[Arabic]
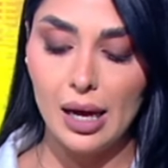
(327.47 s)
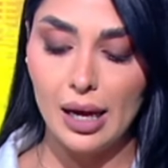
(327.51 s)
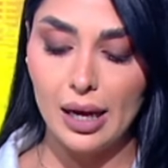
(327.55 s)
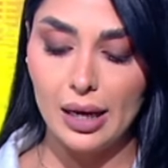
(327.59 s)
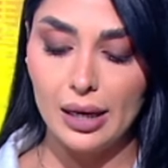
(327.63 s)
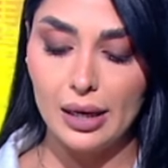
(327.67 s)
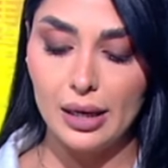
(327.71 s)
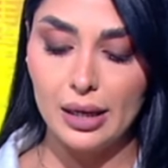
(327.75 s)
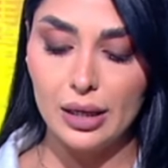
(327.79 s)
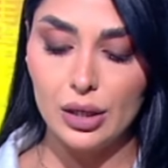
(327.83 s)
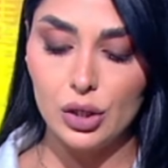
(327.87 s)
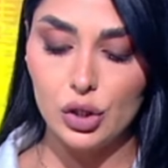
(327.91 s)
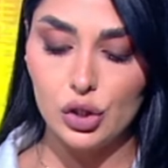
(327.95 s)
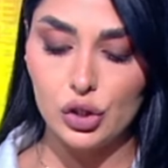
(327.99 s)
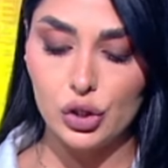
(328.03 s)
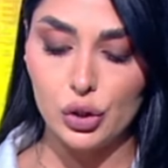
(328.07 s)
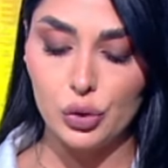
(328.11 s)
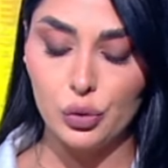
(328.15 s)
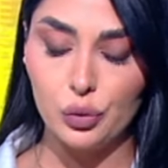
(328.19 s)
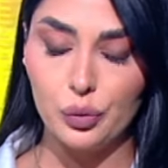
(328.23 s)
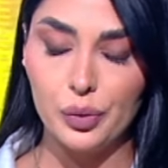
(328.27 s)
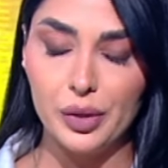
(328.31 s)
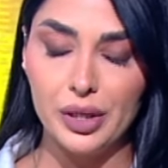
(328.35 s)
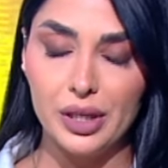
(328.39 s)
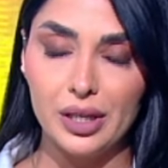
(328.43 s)

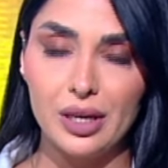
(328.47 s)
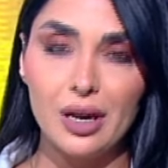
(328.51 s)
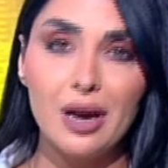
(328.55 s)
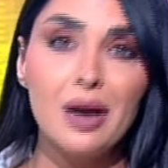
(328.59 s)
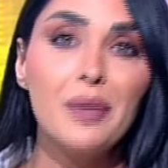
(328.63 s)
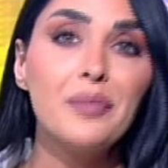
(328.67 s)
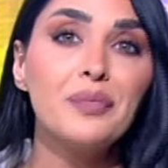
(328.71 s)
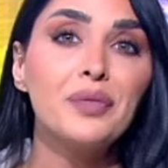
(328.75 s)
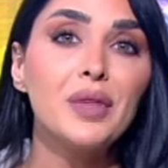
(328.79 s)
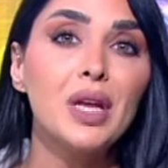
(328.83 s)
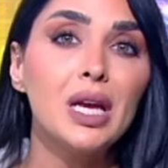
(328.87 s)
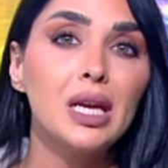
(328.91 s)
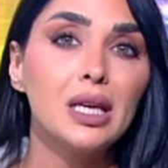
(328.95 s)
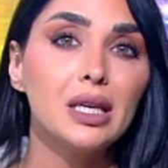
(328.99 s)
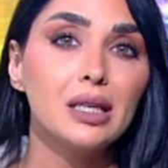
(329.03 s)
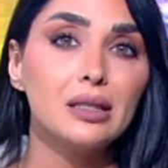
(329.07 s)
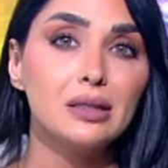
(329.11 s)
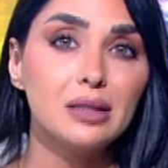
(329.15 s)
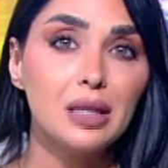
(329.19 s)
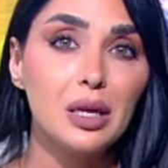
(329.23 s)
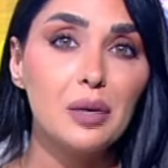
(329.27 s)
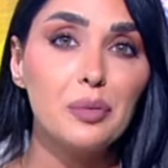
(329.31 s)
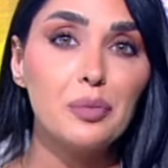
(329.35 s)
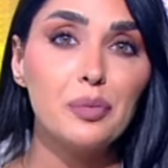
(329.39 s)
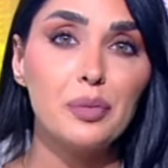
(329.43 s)
الجنوبية
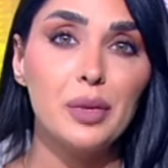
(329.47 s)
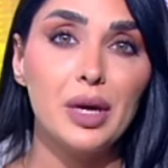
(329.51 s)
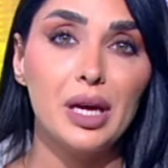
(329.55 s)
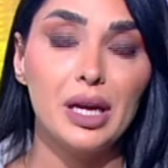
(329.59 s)
ينضم